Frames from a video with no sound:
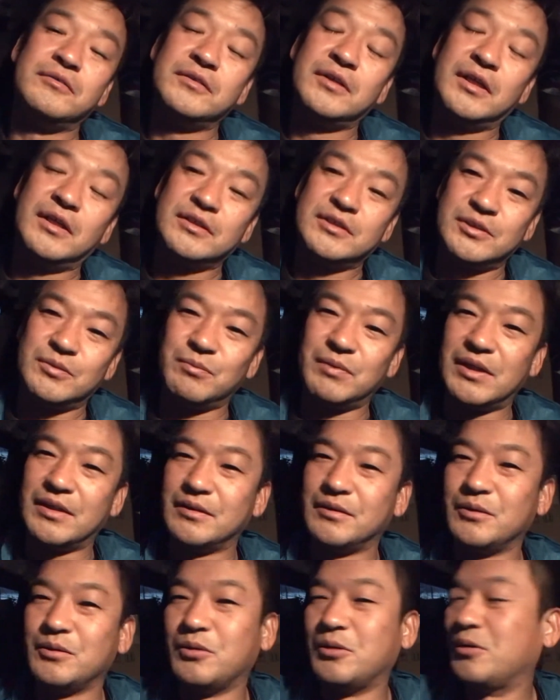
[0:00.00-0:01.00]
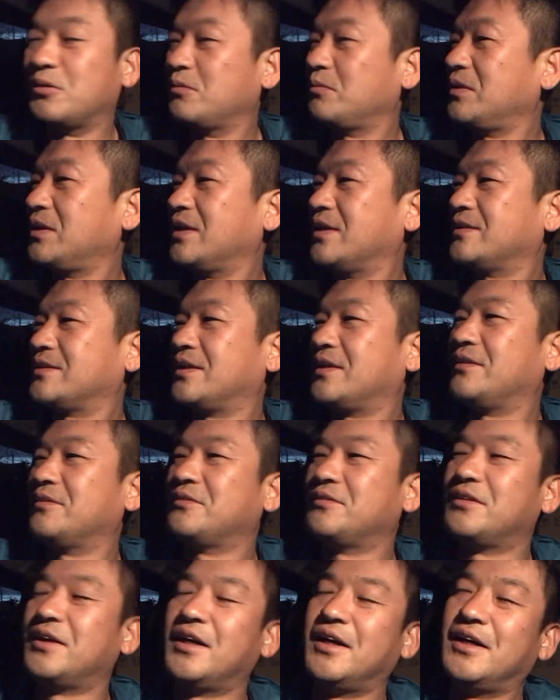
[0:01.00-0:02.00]
腕自慢の皆さ
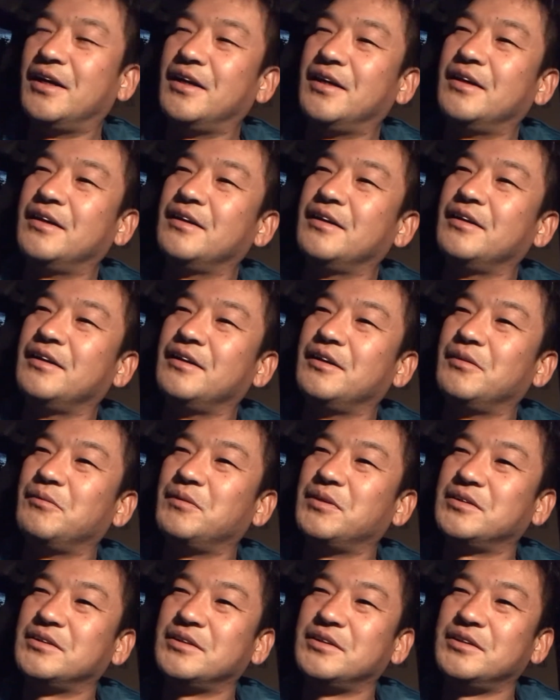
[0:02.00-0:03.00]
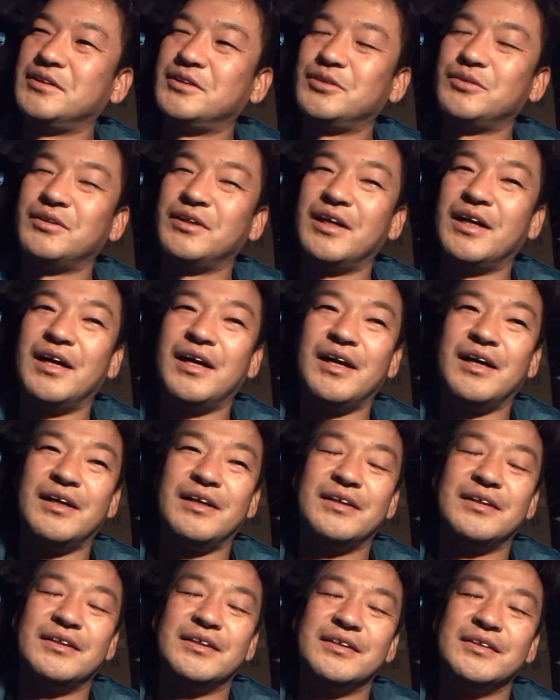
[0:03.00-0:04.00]
んは、えー、別に人が、
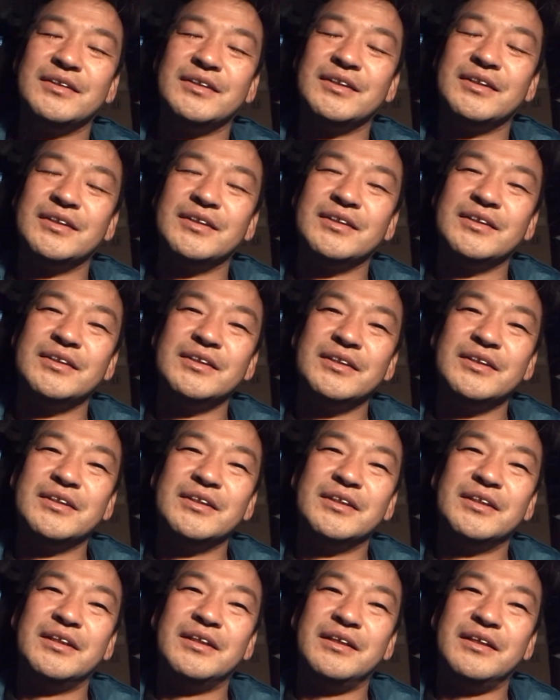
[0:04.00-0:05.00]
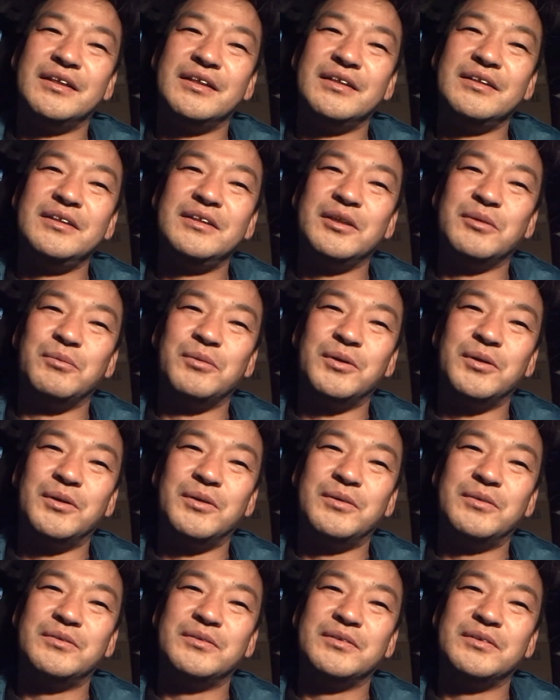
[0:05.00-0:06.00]
えいて
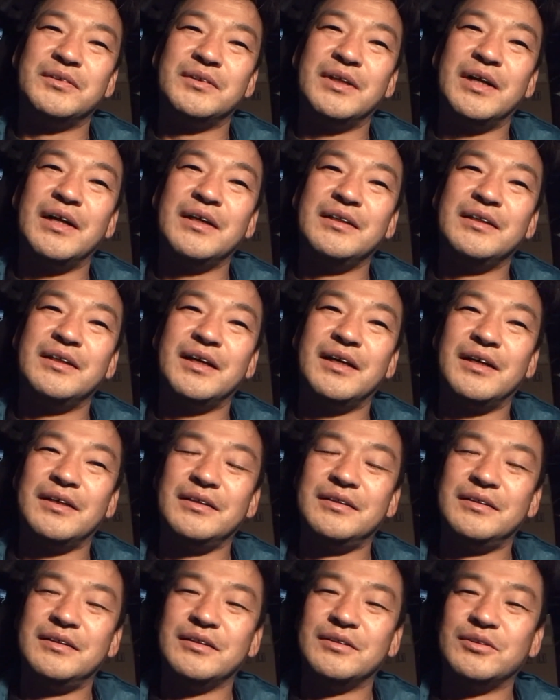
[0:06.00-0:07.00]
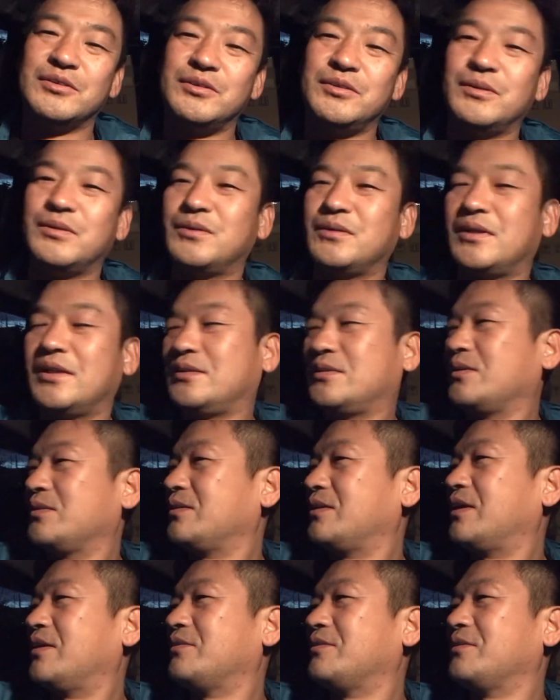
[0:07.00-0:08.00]
も間入って釣りようとかそ
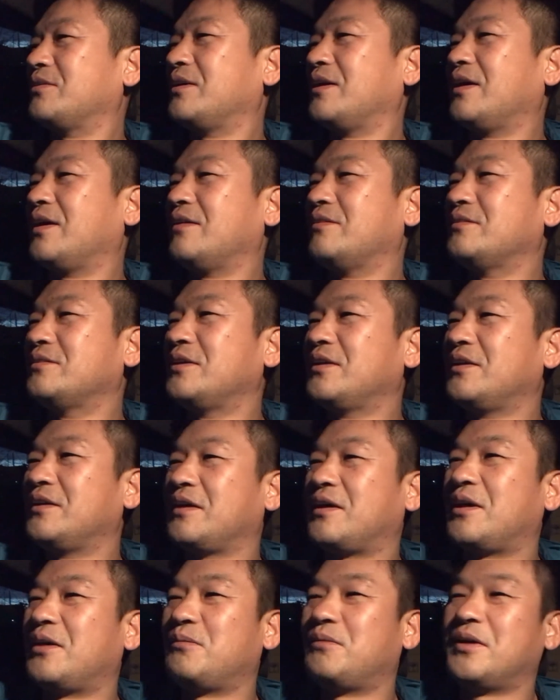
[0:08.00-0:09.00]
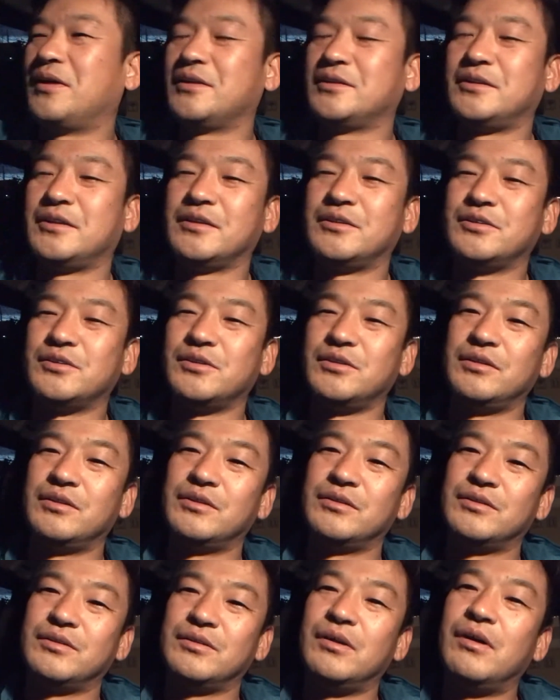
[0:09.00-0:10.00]
の後で腕でカバーして釣り
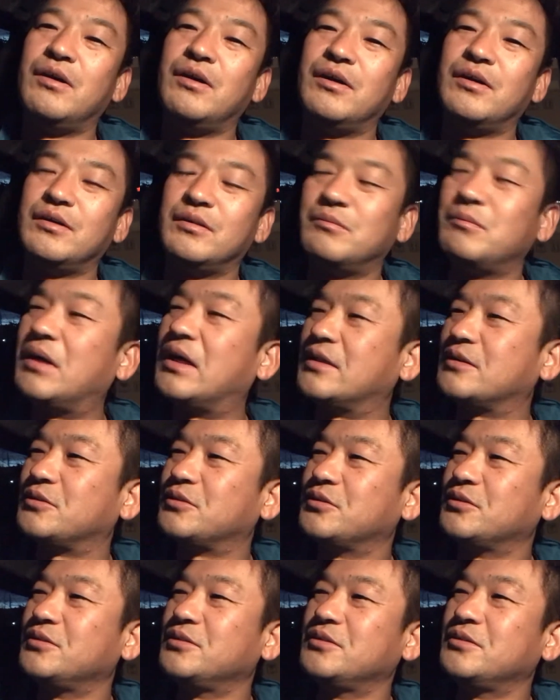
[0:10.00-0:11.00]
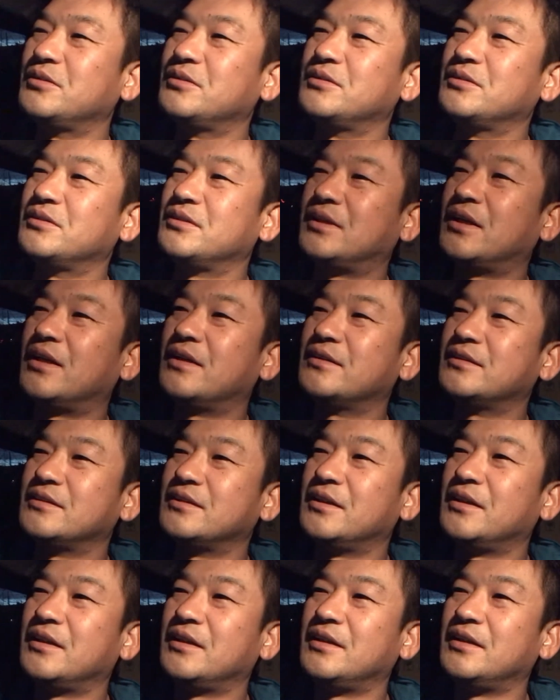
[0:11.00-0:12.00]
ようとまあそういう感
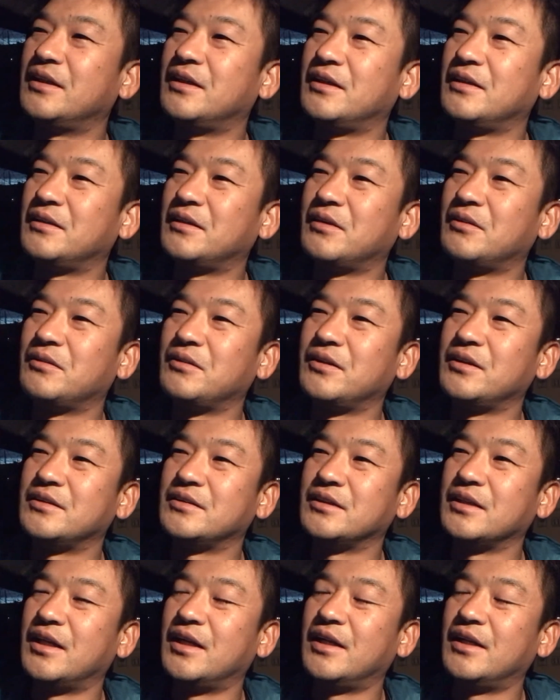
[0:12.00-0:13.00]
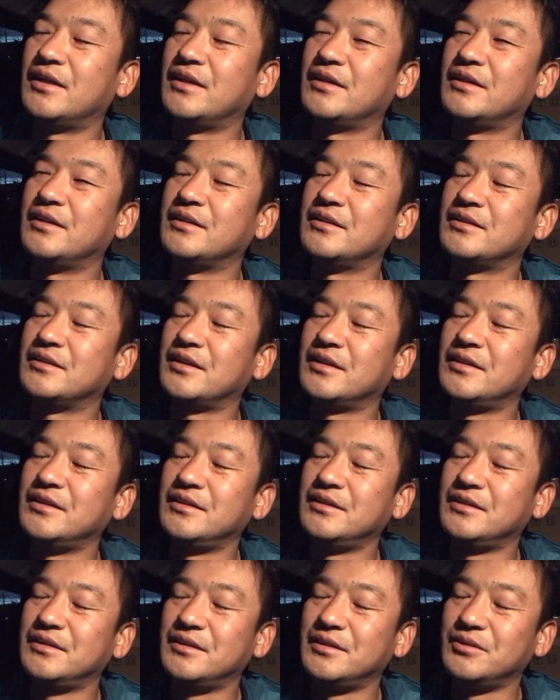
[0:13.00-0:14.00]
じでやれたのですが、えー、
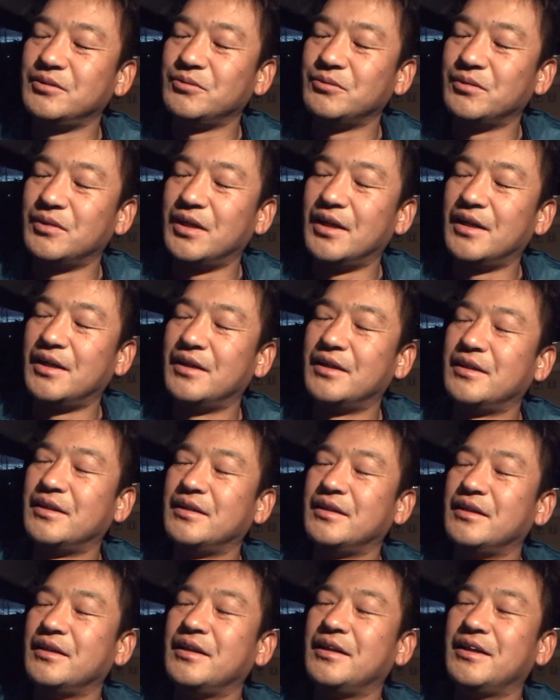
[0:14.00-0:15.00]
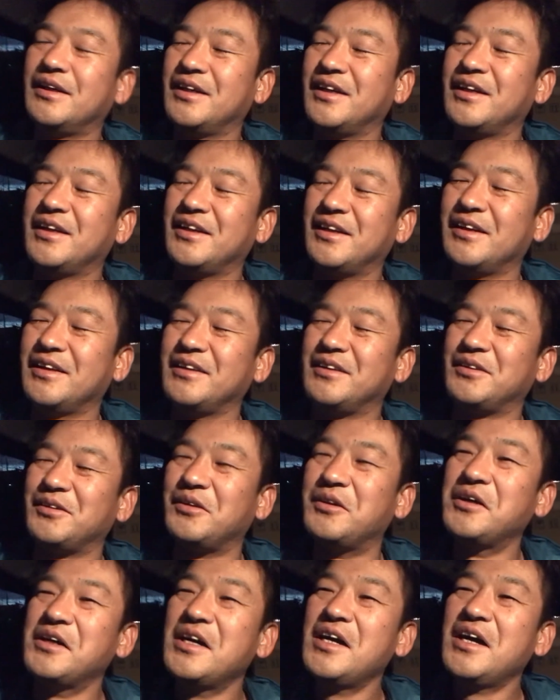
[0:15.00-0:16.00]
最近はえー、っ
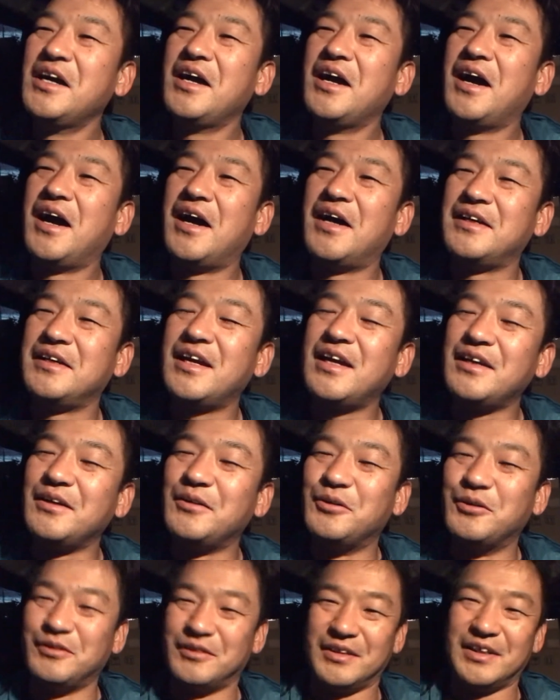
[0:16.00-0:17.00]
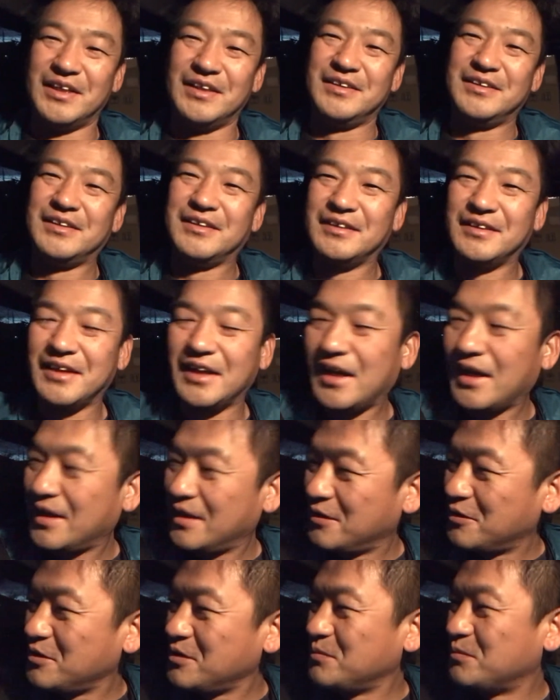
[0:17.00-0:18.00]
と早い方がいて
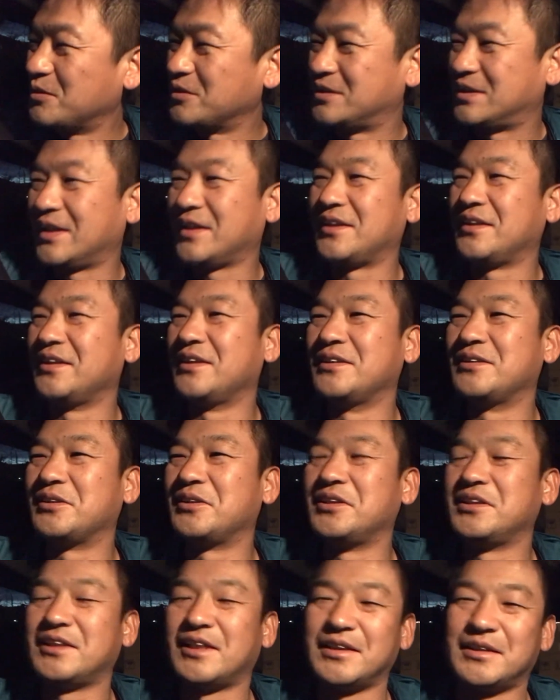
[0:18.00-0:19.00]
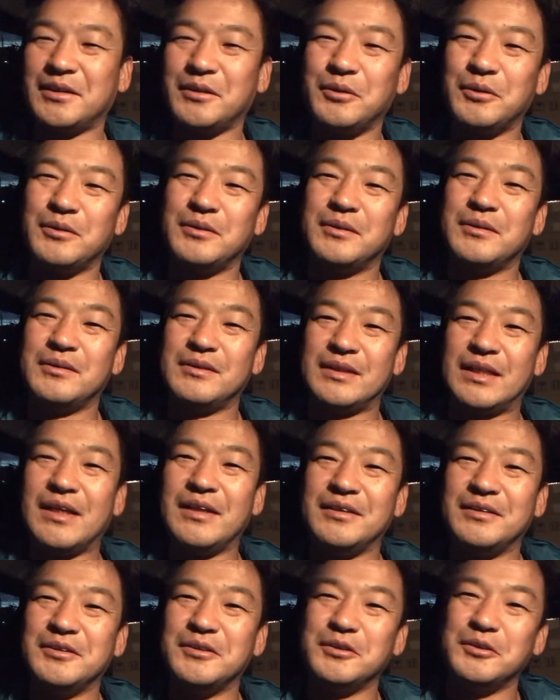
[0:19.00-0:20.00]
誰よりも先に釣りさせろっ
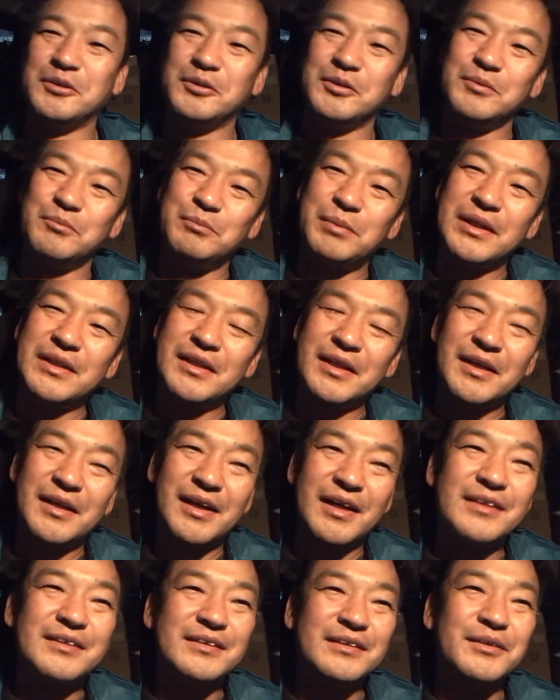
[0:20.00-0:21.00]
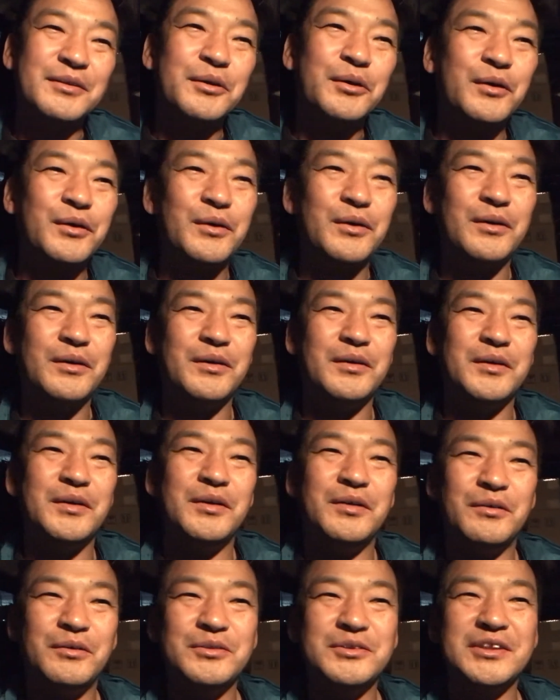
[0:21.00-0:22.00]
ていうベテランの
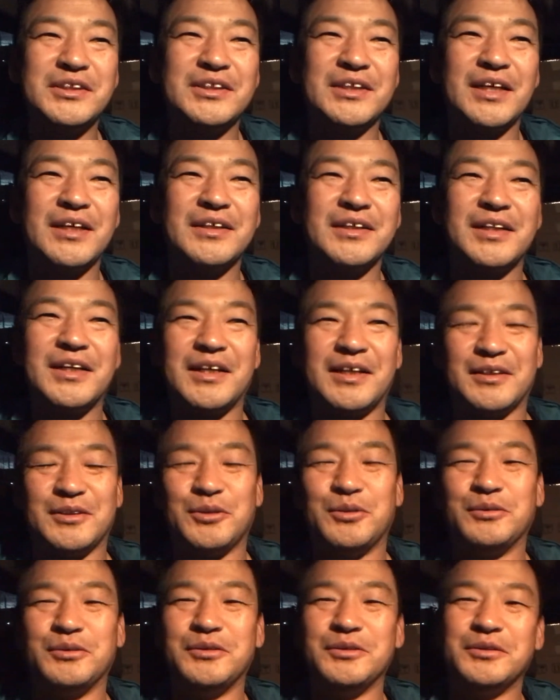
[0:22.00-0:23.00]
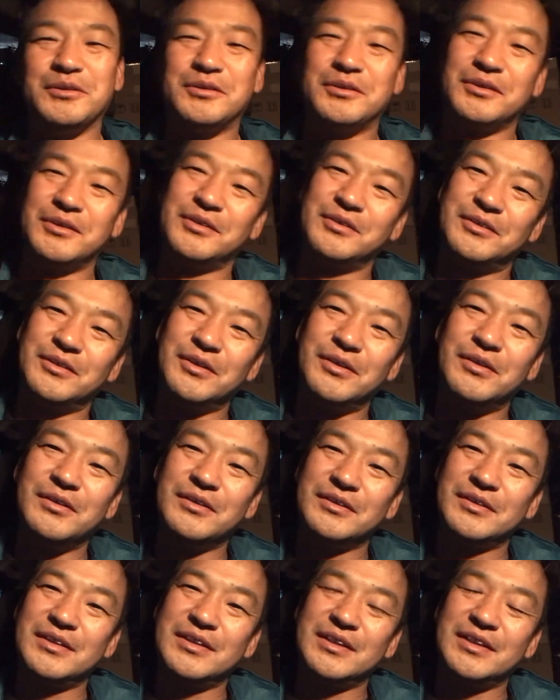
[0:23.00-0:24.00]
おじさんからそういう声
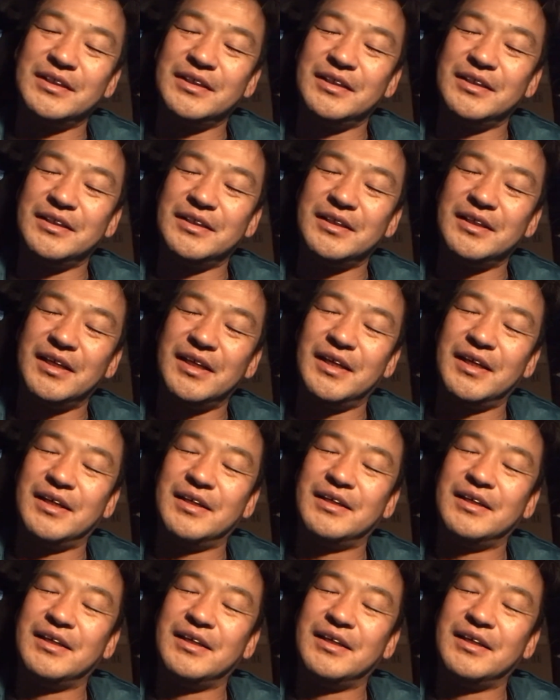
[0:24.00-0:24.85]
を聞いて